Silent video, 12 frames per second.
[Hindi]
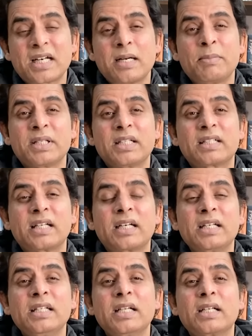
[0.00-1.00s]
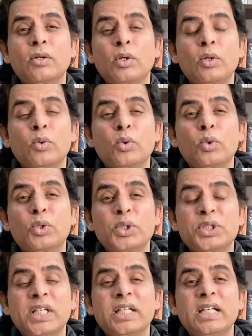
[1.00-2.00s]
तरह मदद करनी है कि लोगों को
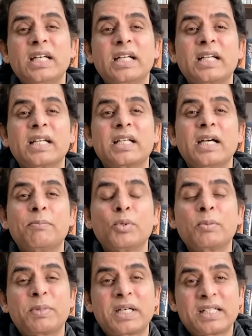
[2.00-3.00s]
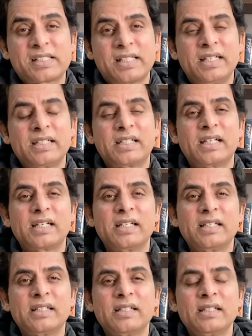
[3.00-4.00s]
ये ना लगे कि आप उन पर एहसान कर रहे
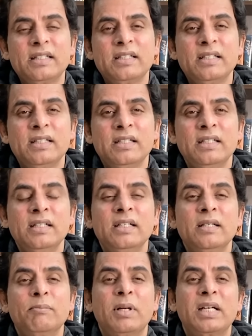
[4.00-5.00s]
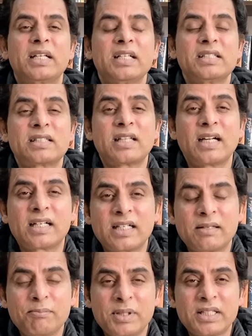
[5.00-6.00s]
हैं बल्कि इस तरह
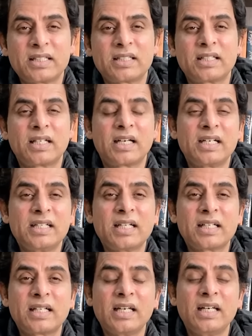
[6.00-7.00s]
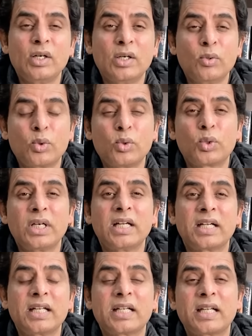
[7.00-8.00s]
मदद करनी है कि लोगों को
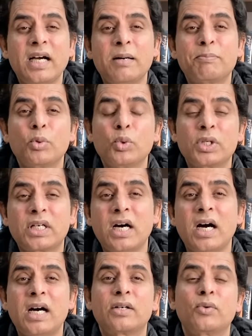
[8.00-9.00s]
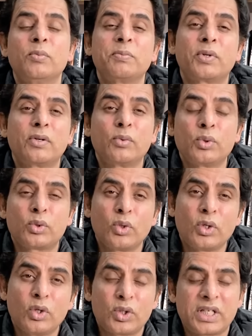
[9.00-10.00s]
लगे कि आप उनका हक उन, उनको
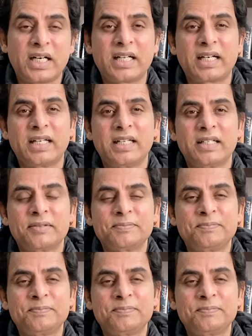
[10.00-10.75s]
लौटा रहे हैं